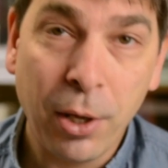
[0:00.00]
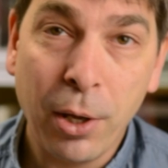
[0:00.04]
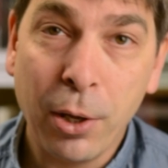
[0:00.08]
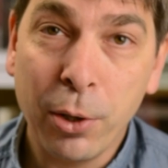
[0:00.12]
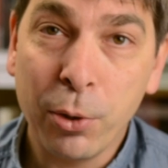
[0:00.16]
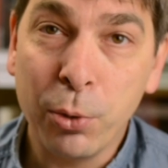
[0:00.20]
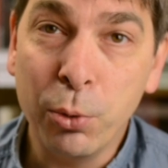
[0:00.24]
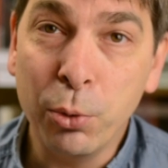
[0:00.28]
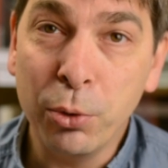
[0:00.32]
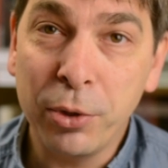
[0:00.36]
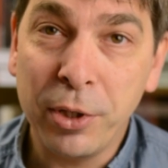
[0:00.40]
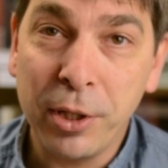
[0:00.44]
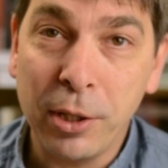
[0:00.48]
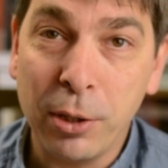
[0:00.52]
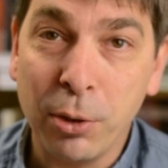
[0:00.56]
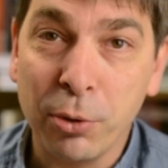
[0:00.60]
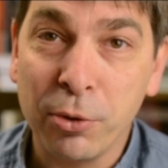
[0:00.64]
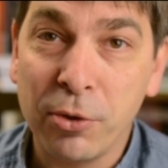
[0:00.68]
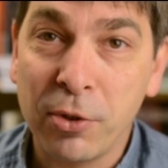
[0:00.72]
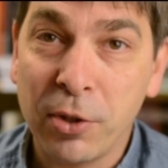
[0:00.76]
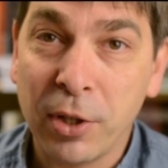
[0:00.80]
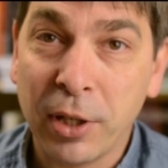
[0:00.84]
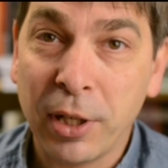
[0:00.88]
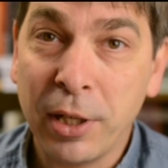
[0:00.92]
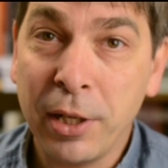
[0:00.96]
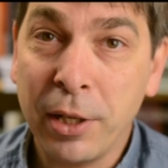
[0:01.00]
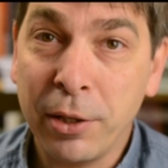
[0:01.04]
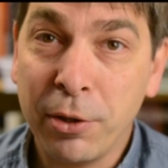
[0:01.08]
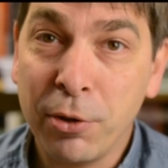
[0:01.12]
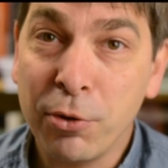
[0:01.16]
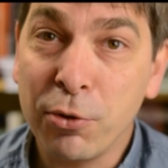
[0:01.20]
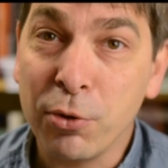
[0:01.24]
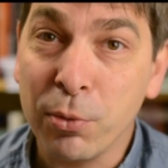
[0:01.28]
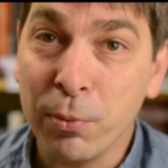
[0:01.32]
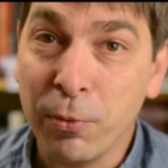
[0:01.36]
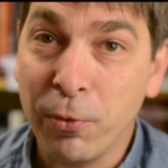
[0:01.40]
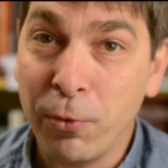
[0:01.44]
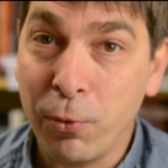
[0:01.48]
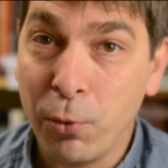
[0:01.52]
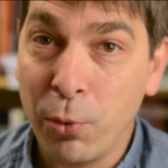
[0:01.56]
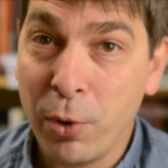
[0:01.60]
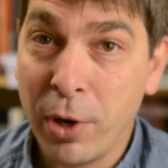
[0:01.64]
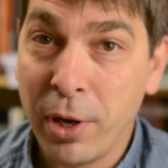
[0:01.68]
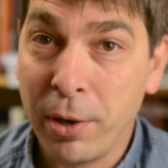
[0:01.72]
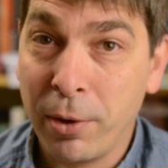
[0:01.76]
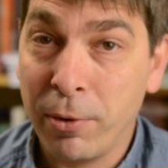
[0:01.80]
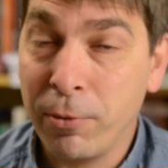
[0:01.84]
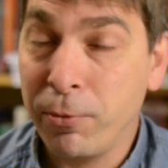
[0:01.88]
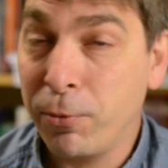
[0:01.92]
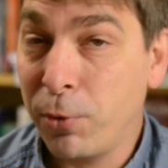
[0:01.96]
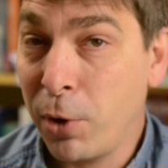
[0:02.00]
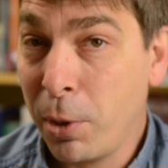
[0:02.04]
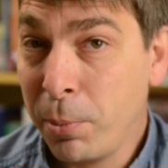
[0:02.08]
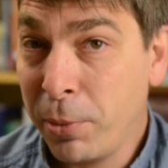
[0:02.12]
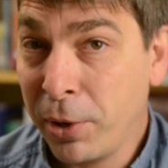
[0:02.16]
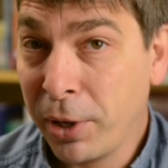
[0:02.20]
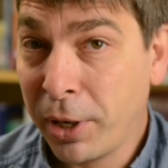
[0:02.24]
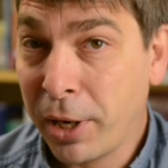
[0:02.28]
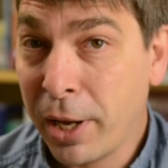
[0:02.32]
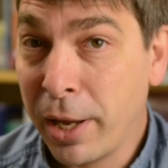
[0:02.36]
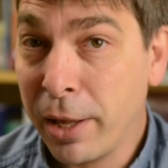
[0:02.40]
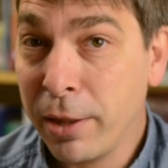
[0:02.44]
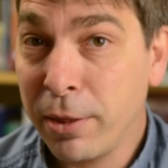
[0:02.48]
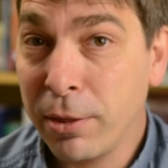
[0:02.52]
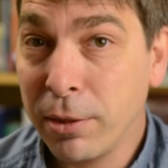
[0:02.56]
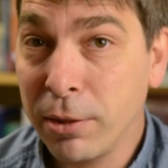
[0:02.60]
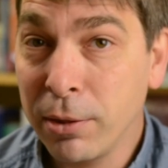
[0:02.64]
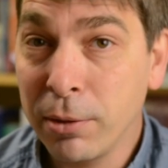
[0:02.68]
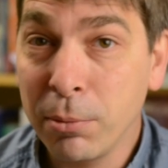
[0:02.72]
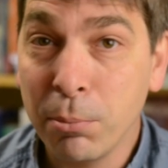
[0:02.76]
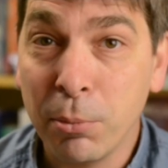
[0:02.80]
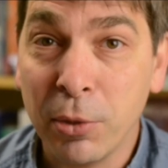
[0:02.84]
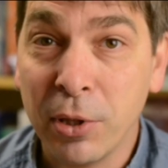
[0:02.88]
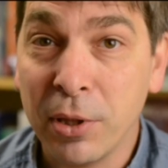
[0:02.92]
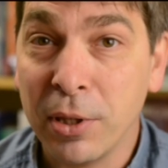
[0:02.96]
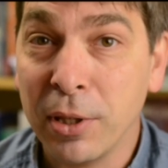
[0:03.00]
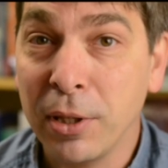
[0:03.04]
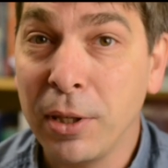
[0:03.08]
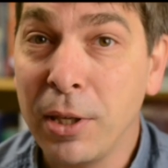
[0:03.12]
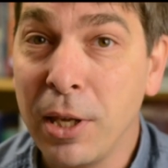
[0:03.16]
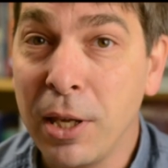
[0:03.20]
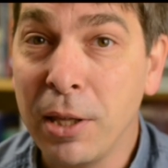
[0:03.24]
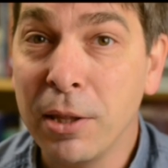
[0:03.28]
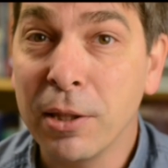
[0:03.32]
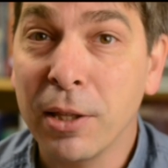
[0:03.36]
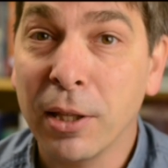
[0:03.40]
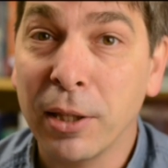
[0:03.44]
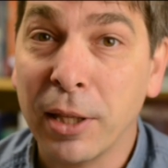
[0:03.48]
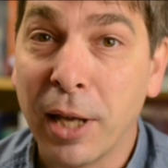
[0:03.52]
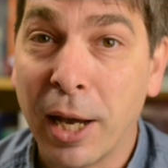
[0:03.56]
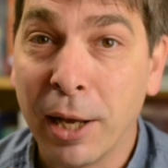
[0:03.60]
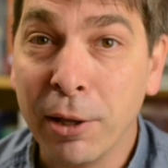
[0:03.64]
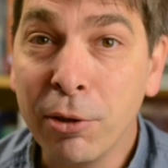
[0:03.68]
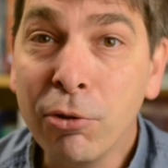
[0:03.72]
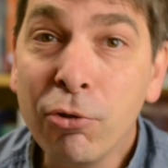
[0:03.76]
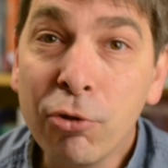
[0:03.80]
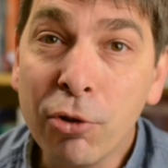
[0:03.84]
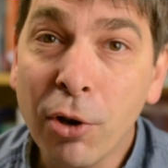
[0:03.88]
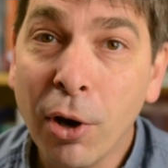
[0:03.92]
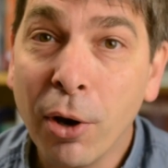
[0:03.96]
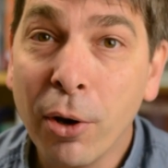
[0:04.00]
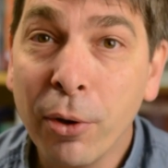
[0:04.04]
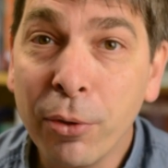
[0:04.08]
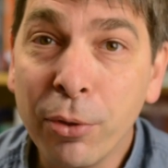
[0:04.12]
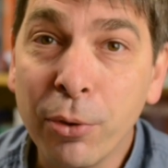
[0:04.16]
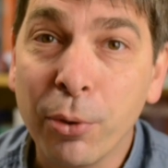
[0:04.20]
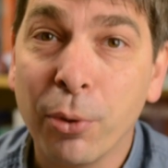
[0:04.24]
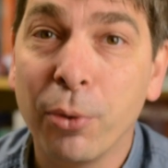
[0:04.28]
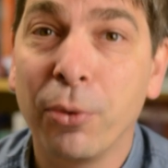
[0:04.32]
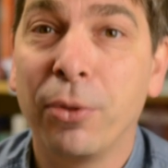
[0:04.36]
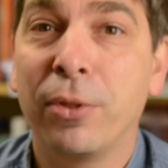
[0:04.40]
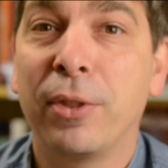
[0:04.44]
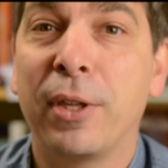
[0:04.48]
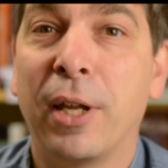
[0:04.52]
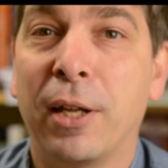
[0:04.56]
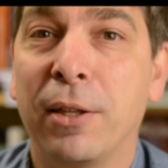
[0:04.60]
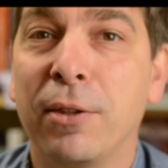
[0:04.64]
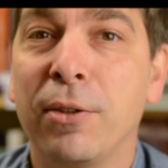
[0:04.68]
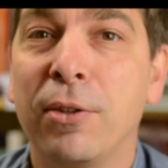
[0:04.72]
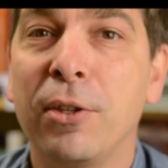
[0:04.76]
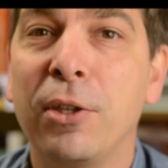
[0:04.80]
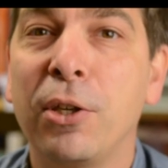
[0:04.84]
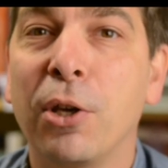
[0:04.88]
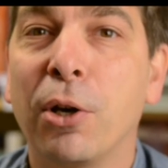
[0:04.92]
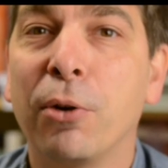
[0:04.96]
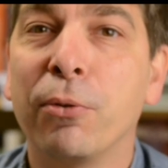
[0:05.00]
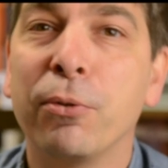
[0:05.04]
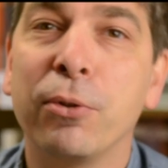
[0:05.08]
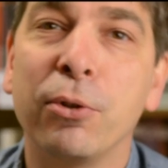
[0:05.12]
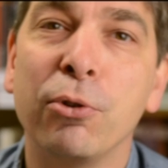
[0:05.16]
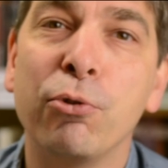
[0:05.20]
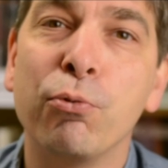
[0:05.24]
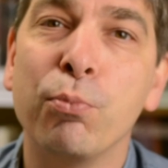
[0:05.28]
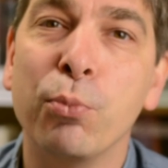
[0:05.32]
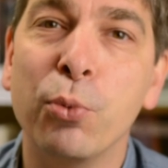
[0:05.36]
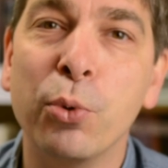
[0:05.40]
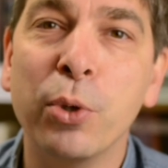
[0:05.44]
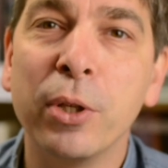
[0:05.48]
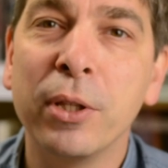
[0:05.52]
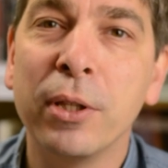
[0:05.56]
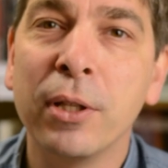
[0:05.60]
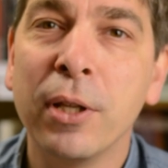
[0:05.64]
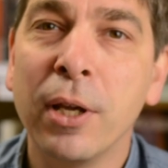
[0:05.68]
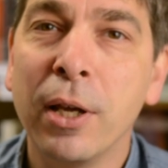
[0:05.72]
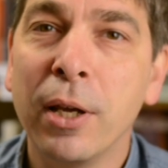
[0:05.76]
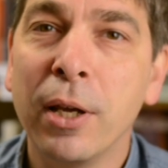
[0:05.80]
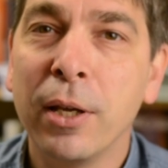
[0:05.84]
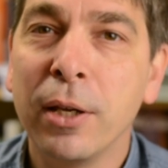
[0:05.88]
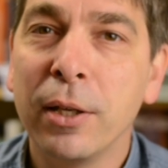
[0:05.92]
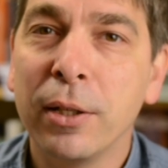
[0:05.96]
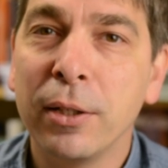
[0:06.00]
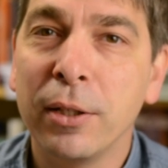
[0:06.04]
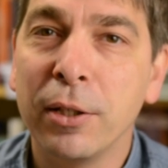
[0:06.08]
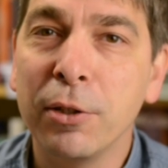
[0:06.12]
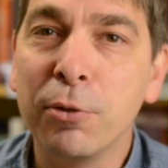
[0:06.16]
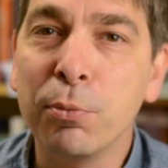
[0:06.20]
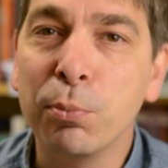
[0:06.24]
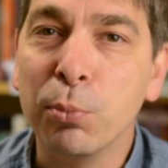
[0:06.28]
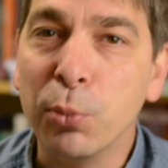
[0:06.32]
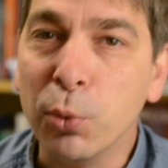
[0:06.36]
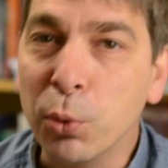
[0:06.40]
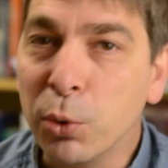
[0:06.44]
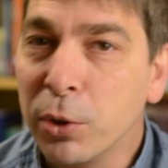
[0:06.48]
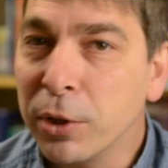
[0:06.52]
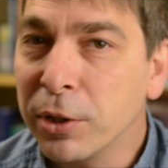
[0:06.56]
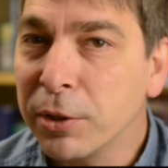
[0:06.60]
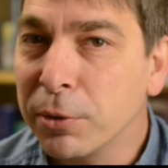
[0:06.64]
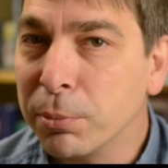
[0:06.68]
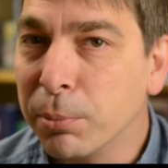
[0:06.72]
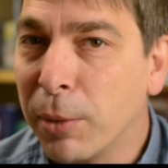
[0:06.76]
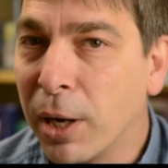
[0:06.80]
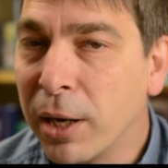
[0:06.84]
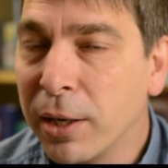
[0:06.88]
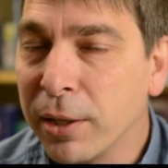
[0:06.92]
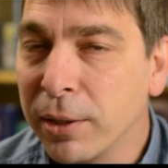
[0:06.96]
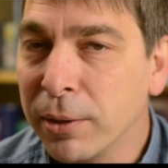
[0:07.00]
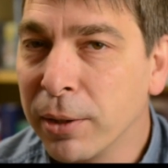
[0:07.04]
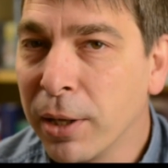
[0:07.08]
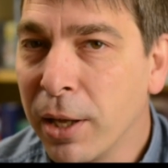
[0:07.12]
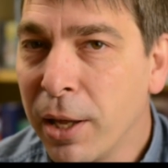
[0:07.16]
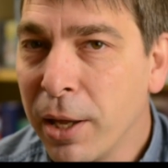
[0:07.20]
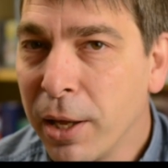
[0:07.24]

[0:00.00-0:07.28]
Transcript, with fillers: gut illustriert zum vorher vorbereiten, mit den Kindern anschauen und dann sich auf die Spuren des Buches machen.